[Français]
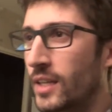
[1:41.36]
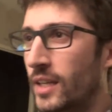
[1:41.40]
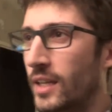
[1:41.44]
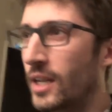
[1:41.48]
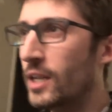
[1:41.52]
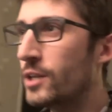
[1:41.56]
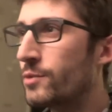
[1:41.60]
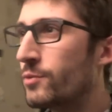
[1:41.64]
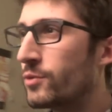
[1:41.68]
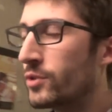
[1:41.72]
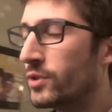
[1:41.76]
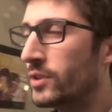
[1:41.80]
Et
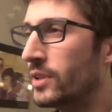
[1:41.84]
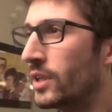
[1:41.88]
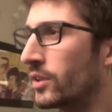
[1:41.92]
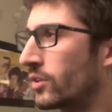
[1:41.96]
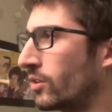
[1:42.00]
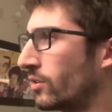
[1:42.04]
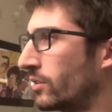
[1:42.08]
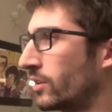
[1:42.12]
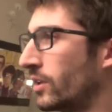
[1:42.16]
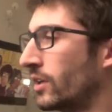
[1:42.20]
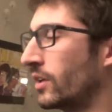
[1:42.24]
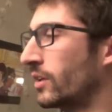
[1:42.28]
là, je me suis dit,
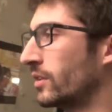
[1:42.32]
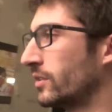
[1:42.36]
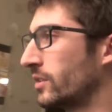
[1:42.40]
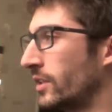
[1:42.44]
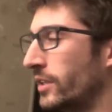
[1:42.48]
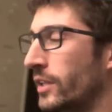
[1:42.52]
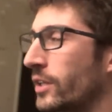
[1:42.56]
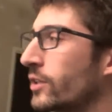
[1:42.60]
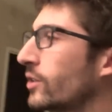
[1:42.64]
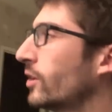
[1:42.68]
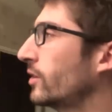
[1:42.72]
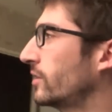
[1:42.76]
attends,
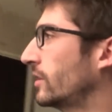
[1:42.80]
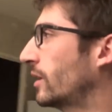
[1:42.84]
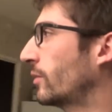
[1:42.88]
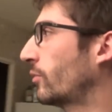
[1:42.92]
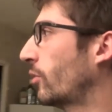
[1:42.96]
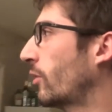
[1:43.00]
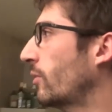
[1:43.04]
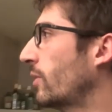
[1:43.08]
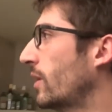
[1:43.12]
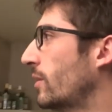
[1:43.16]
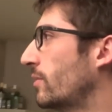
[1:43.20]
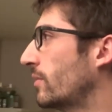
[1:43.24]
c'est déconne, il y a un
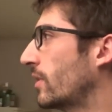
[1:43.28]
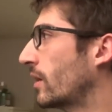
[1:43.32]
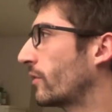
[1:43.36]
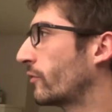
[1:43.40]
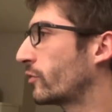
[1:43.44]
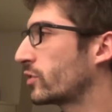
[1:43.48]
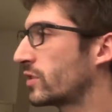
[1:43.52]
problème là.